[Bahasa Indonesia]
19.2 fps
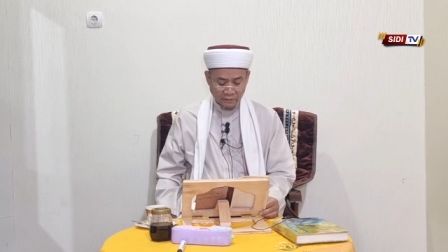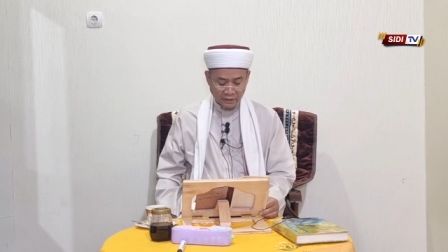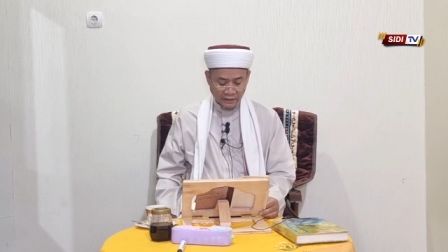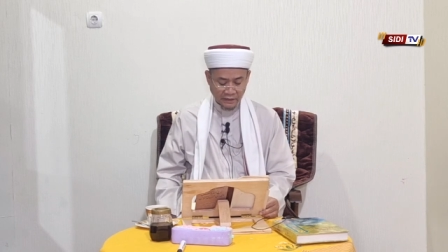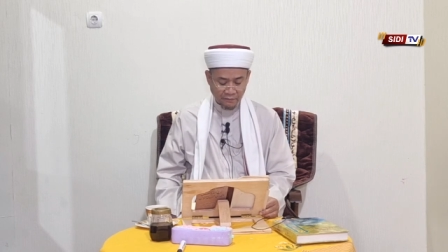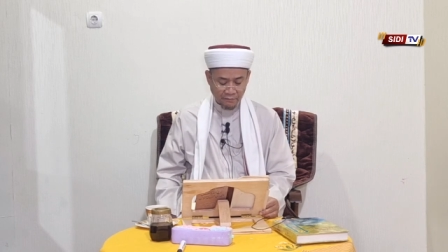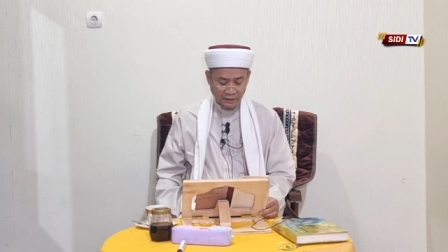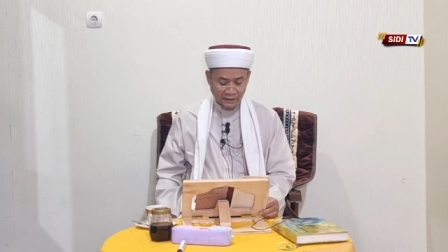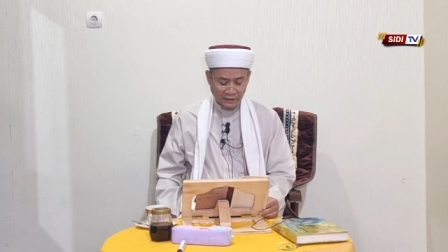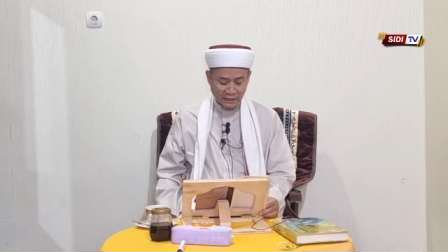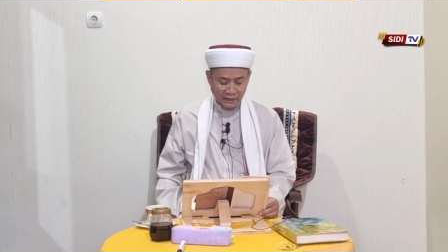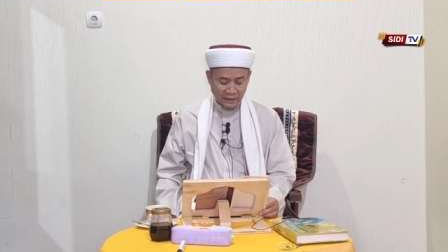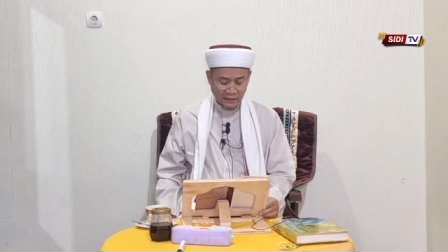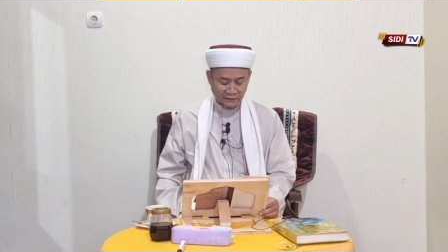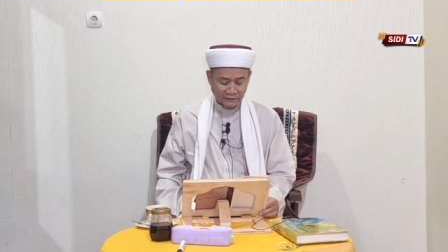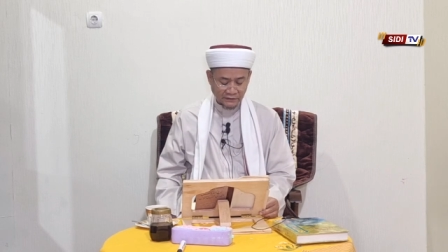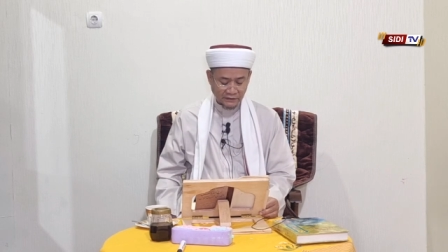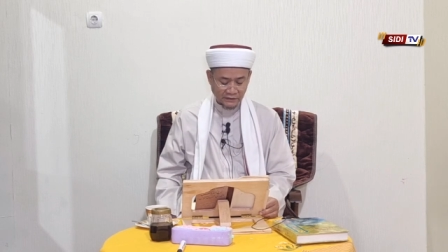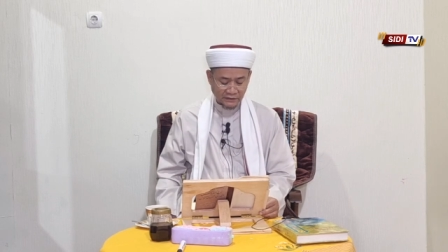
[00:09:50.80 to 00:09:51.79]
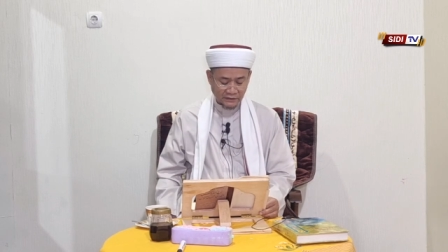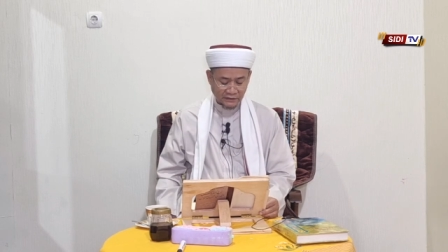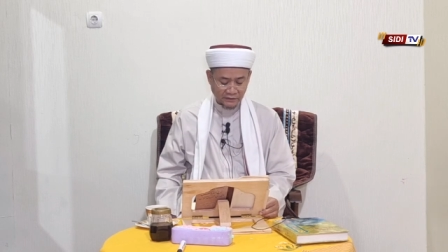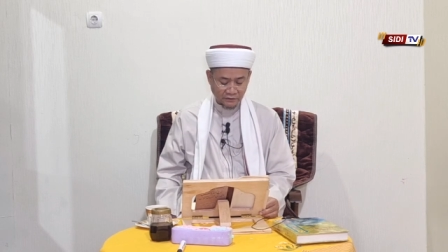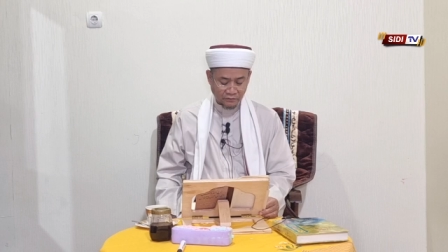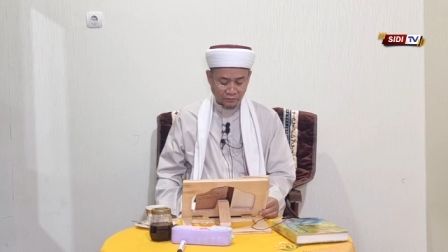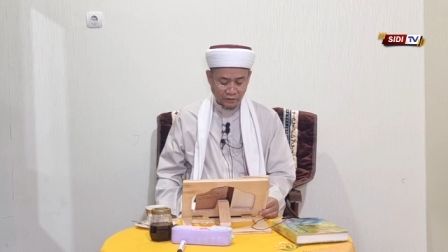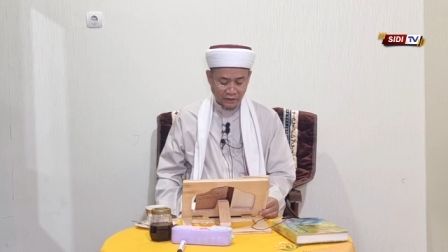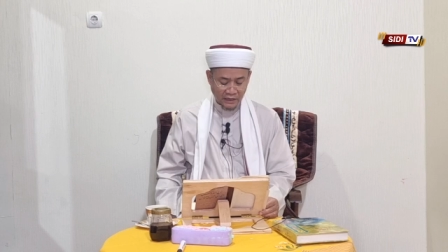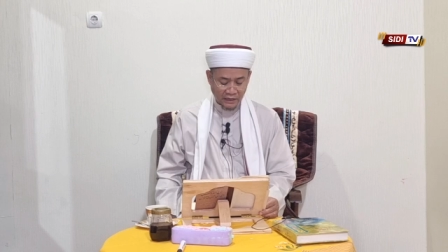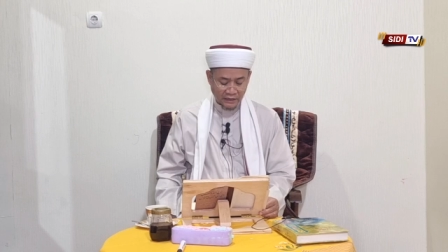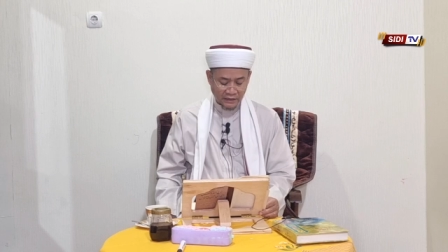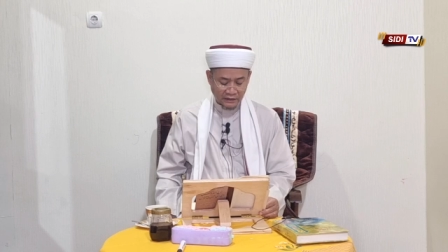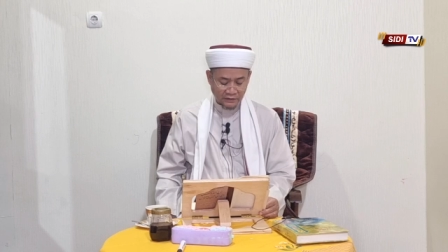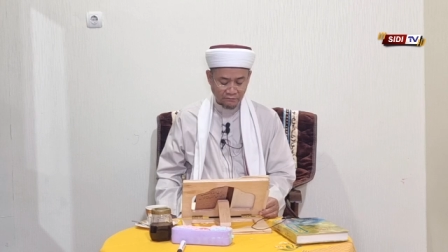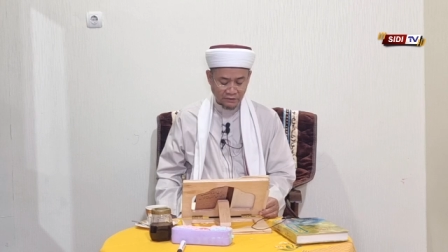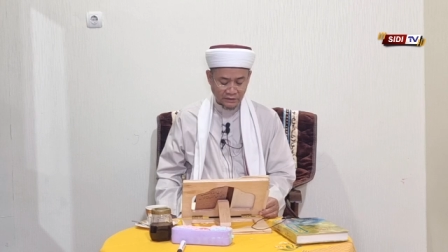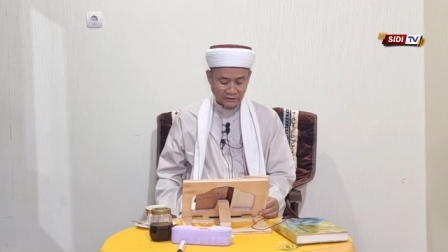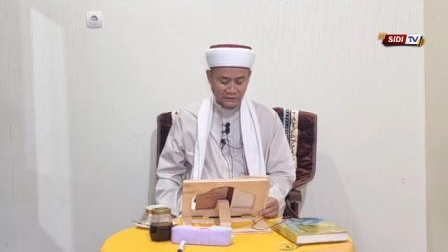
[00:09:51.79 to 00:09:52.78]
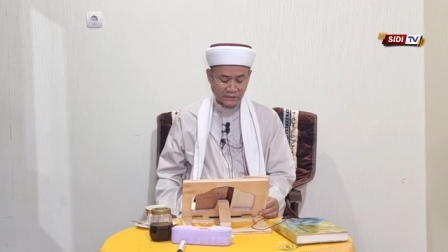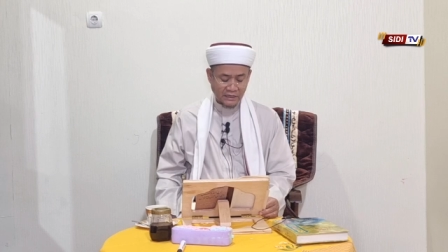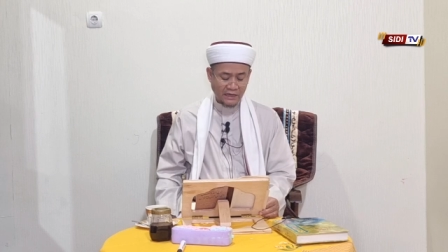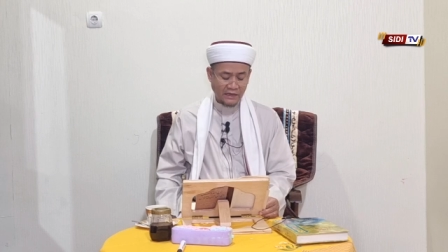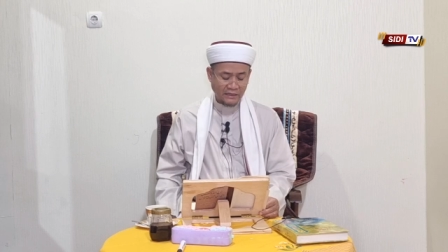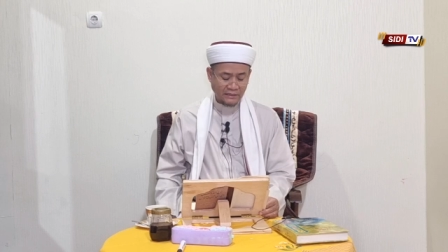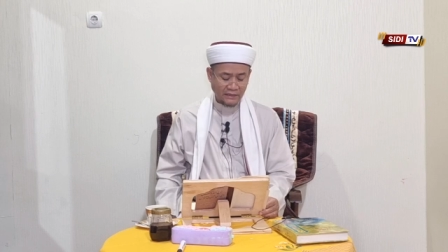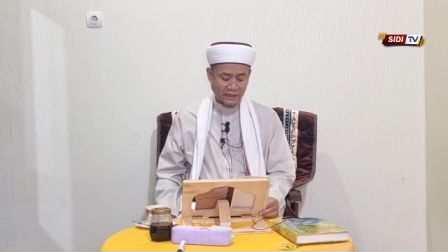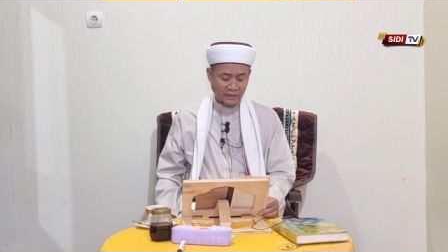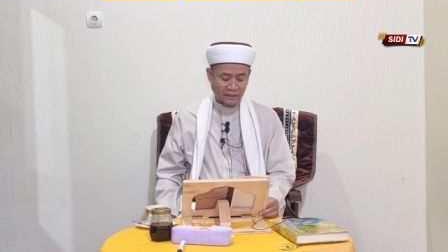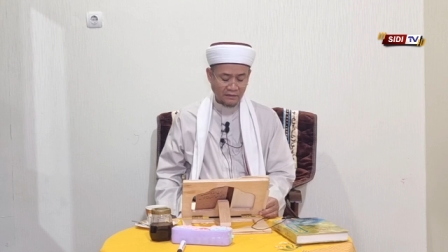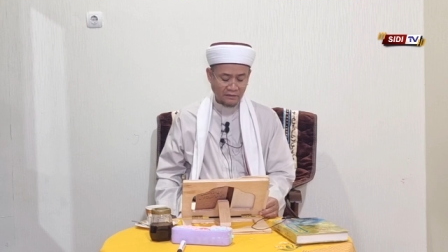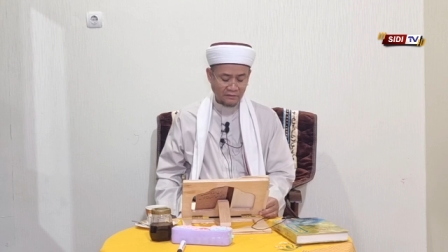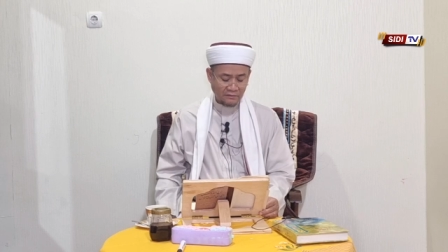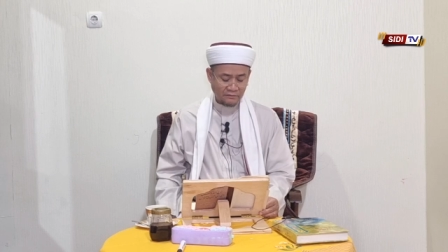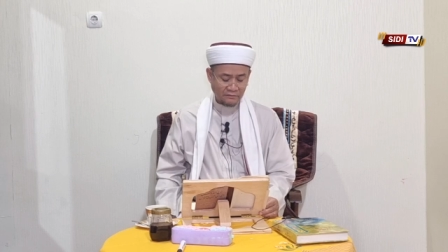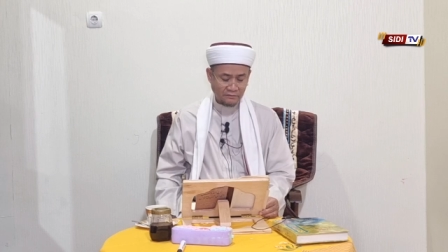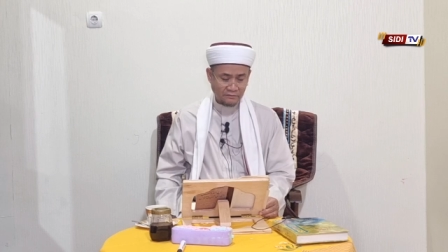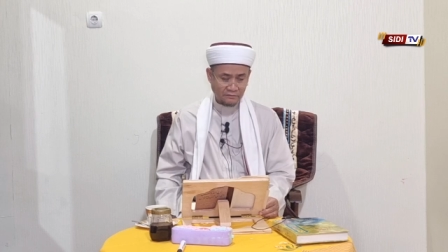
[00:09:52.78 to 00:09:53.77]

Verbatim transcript: Bagaimana hati itu akan bercahaya